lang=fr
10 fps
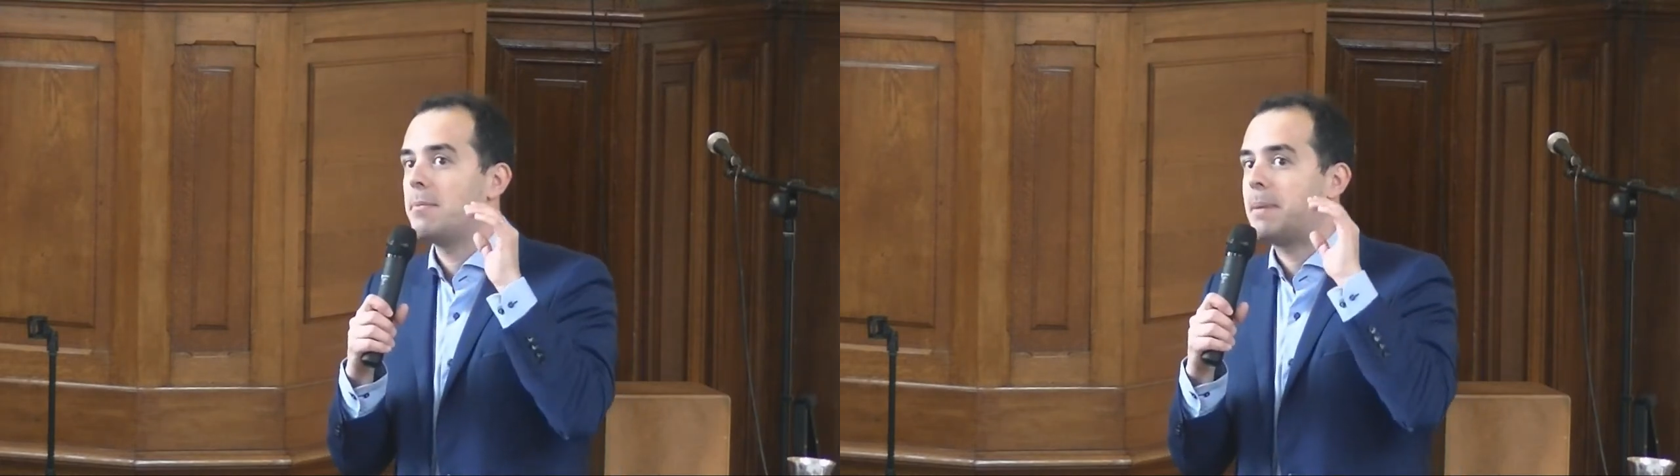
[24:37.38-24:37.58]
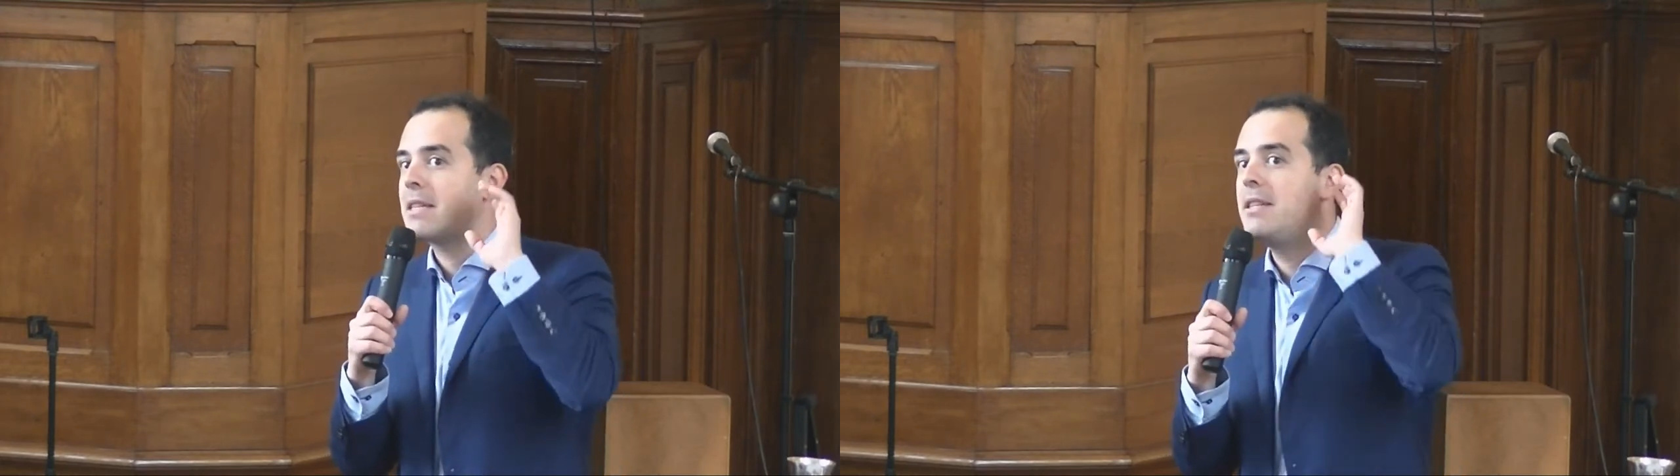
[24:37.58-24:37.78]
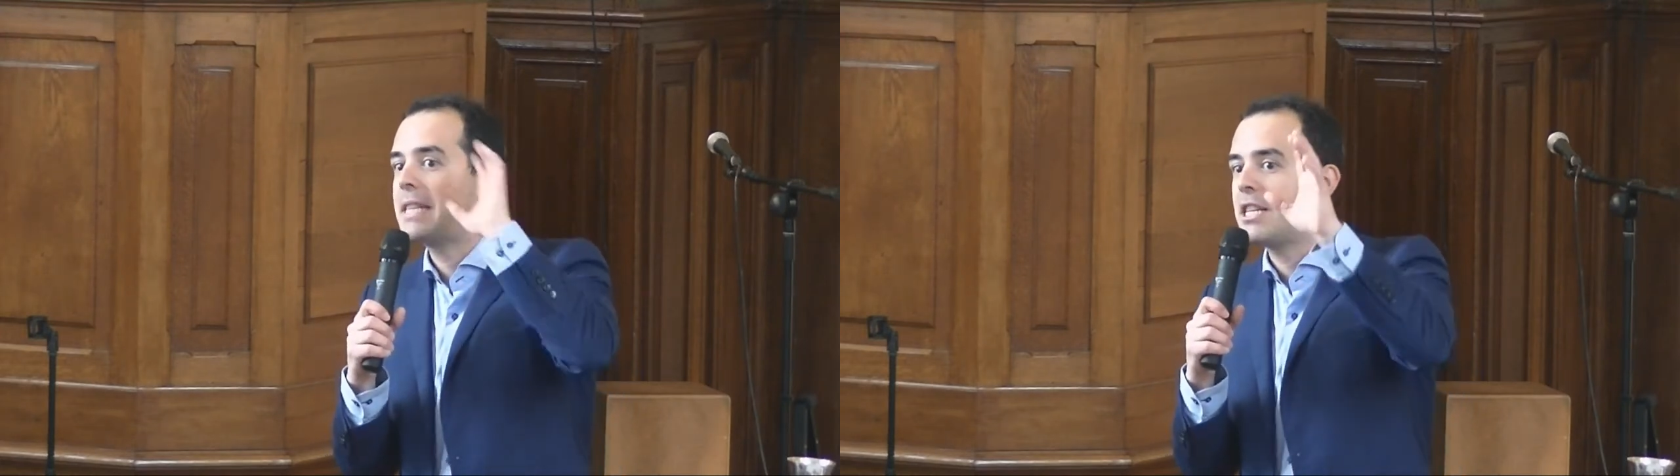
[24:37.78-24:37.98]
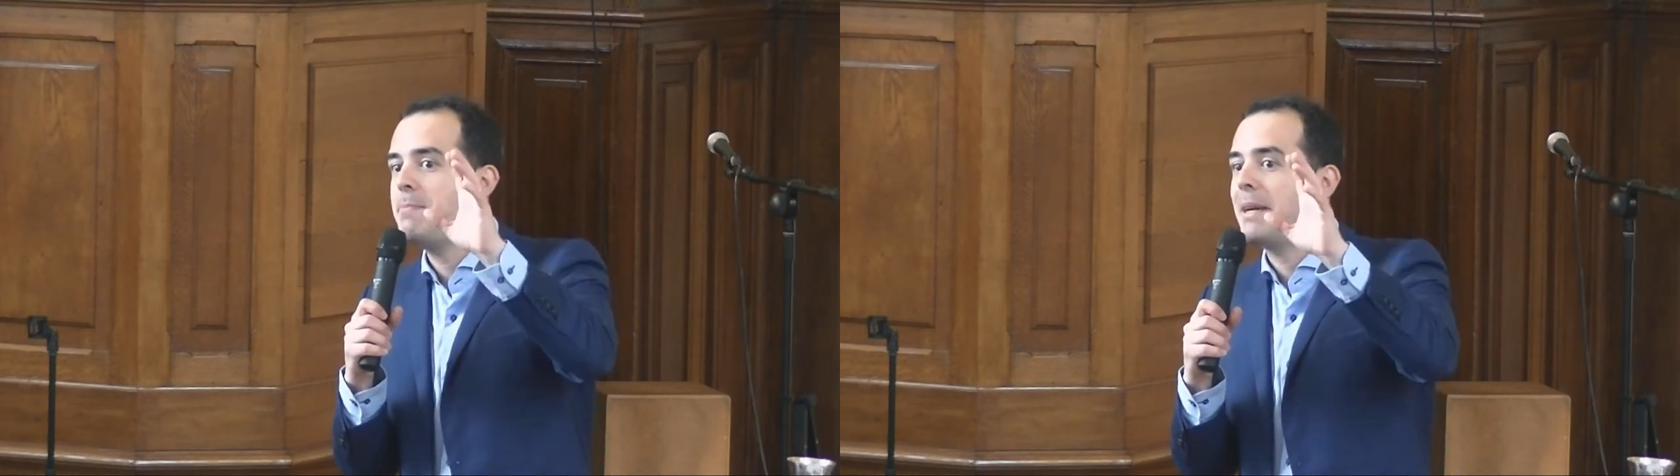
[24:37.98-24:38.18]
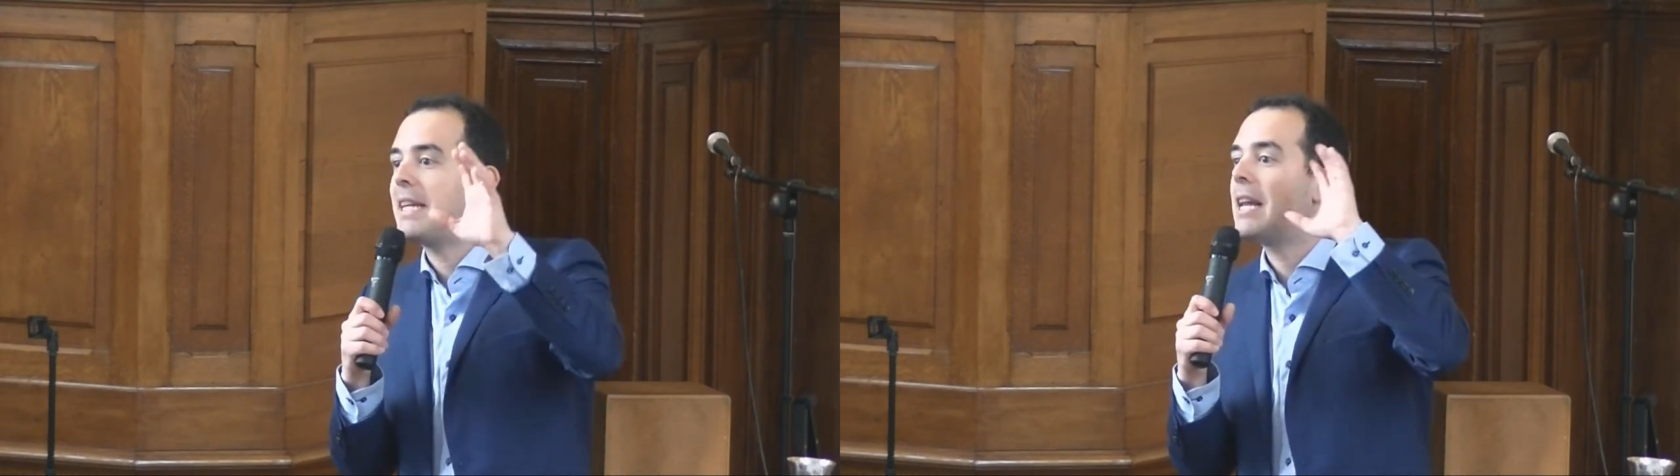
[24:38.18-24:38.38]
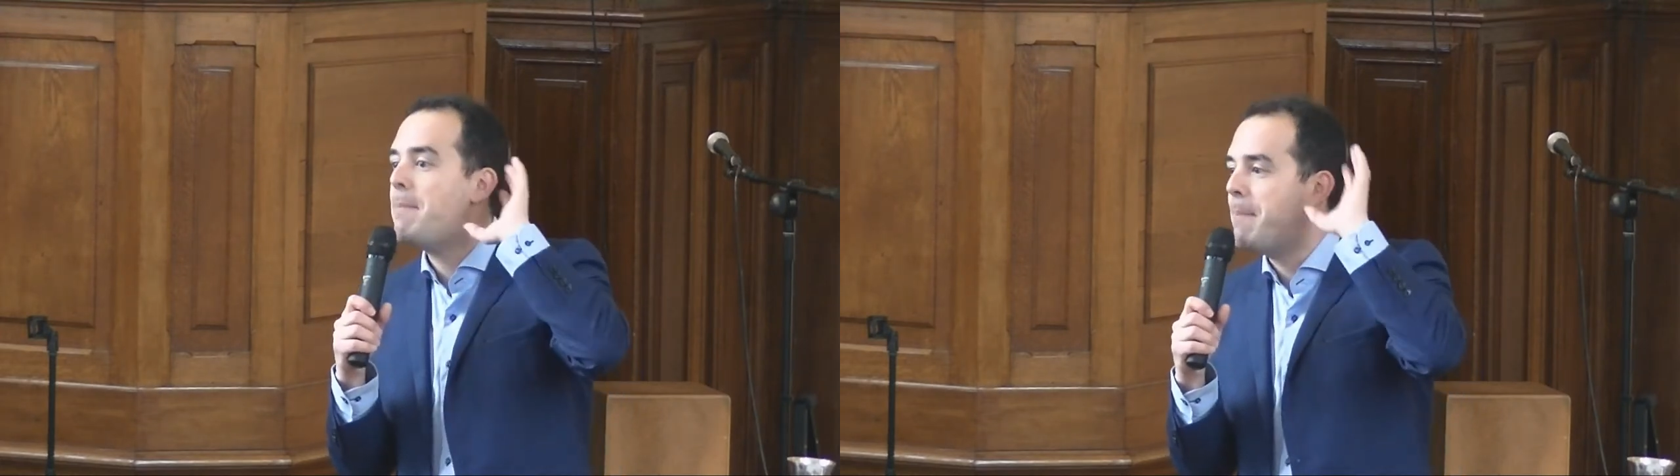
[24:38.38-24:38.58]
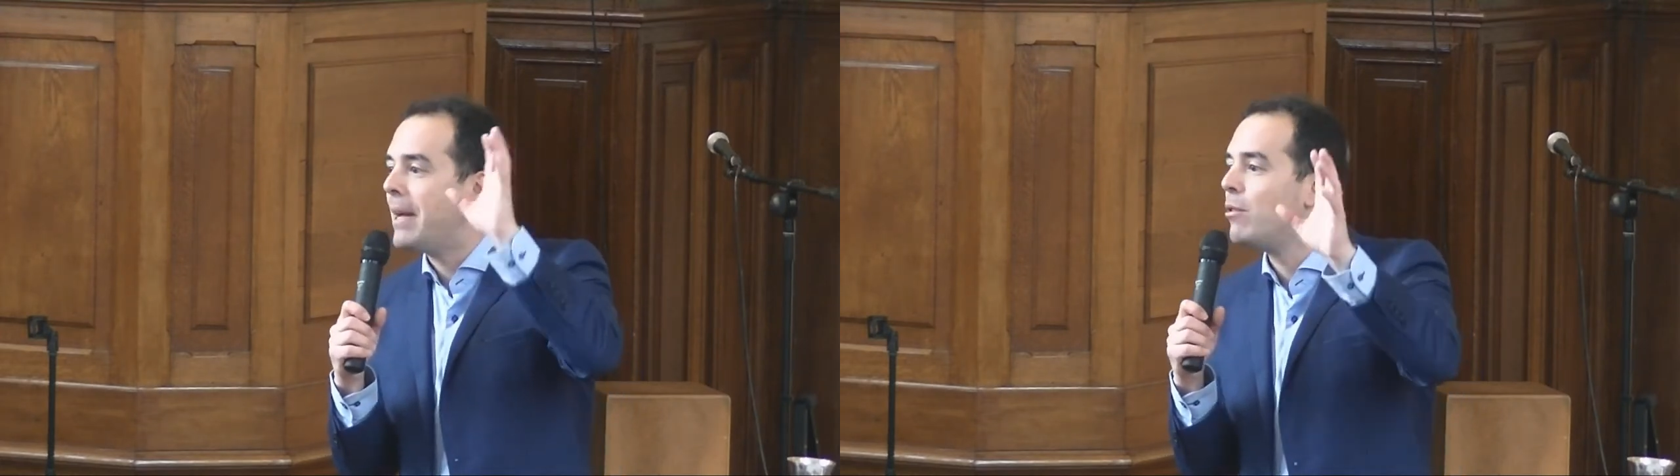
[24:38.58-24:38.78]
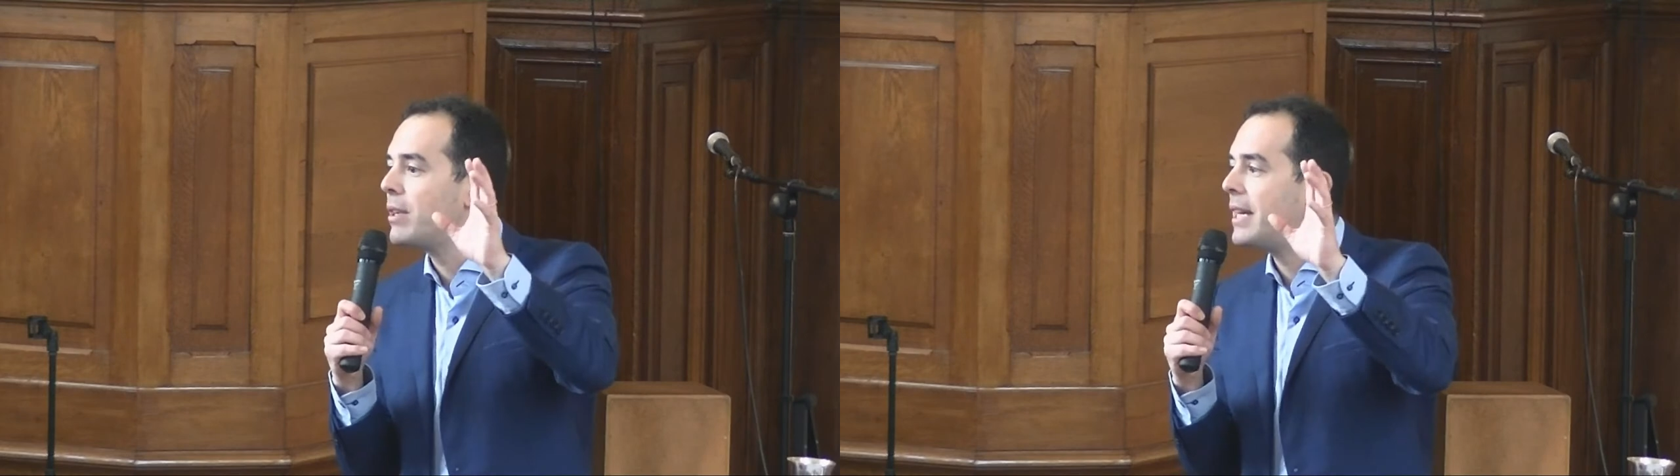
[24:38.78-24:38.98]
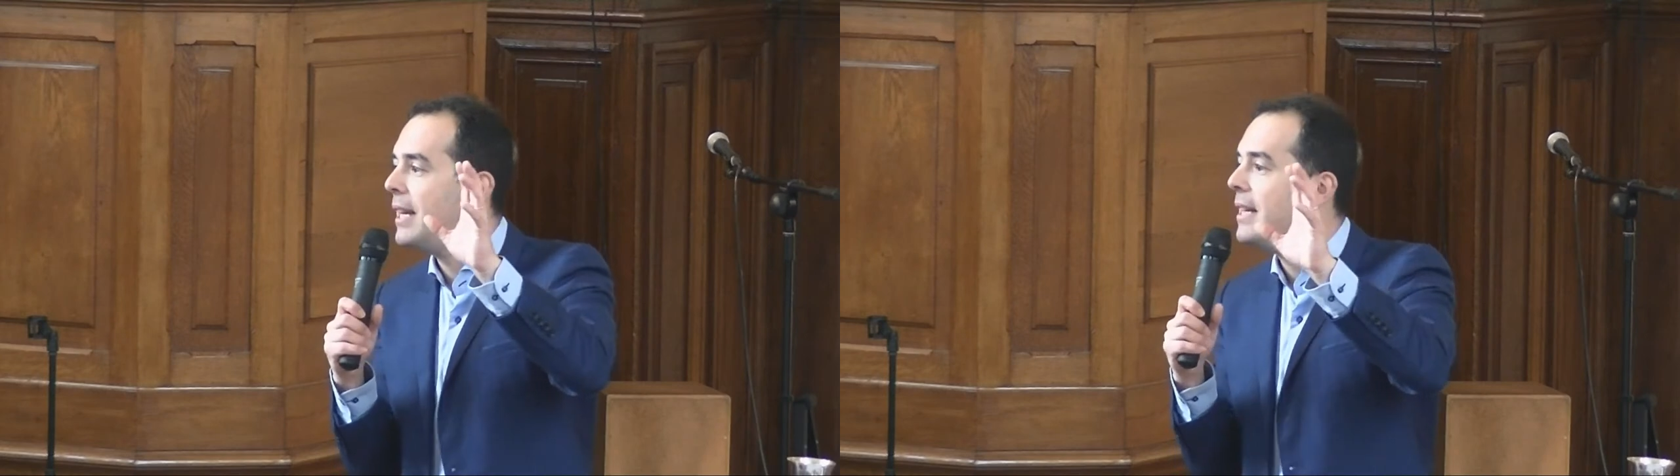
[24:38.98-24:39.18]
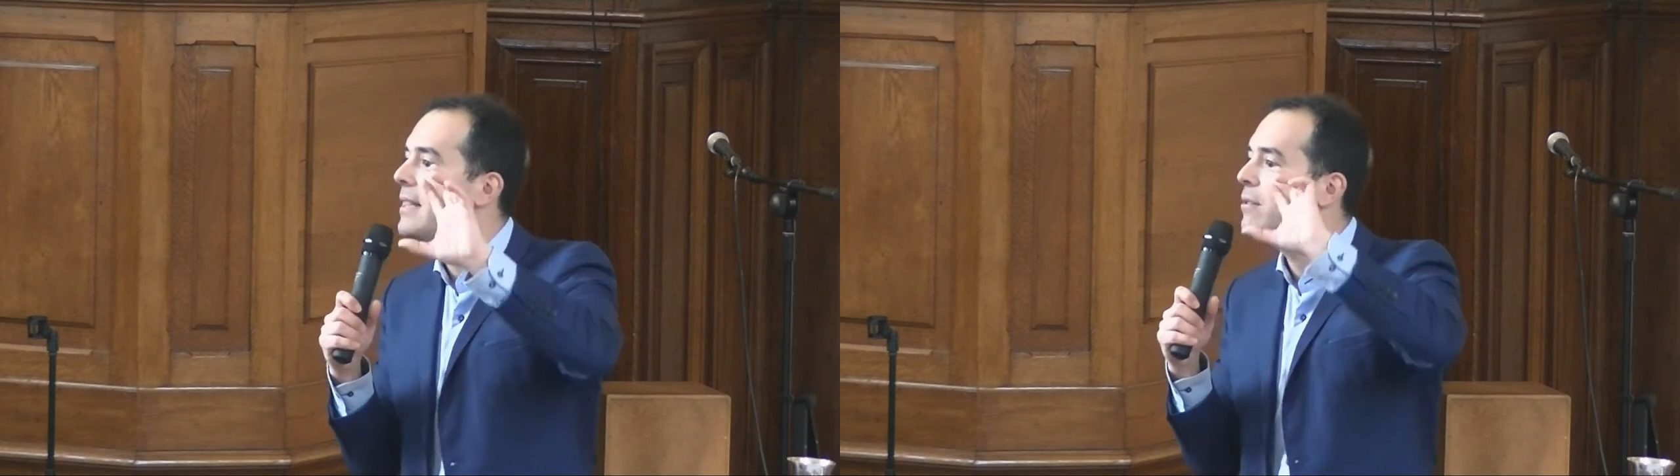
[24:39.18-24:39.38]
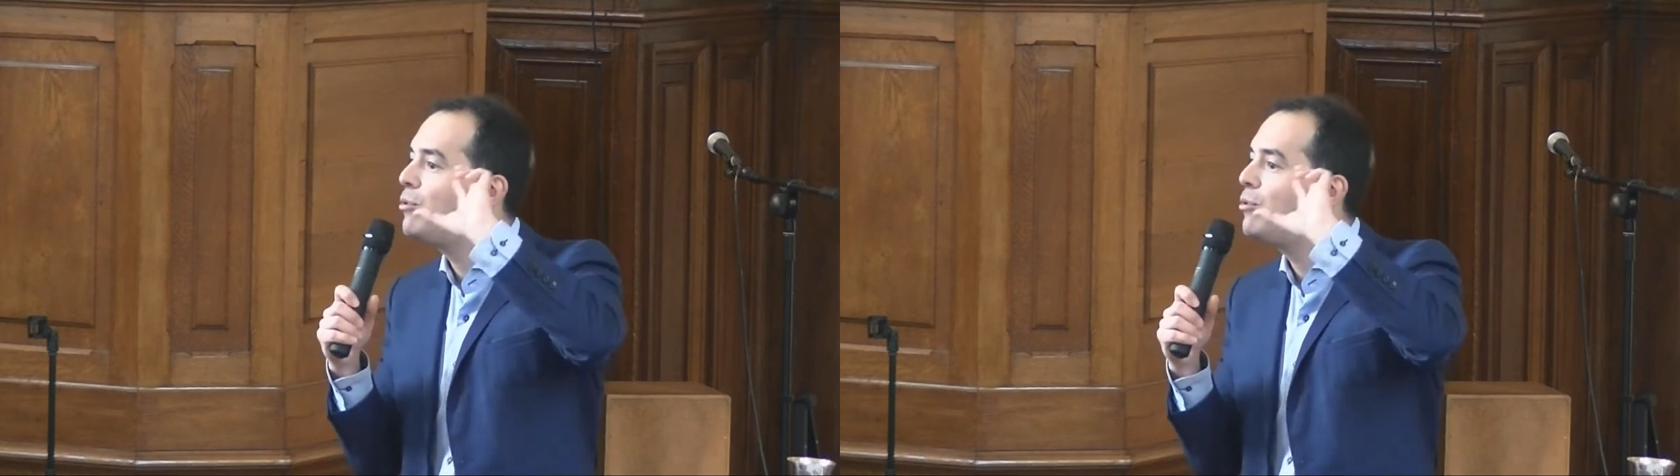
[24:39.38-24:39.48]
Parce qu'il ne s'agit pas d'être les perroquets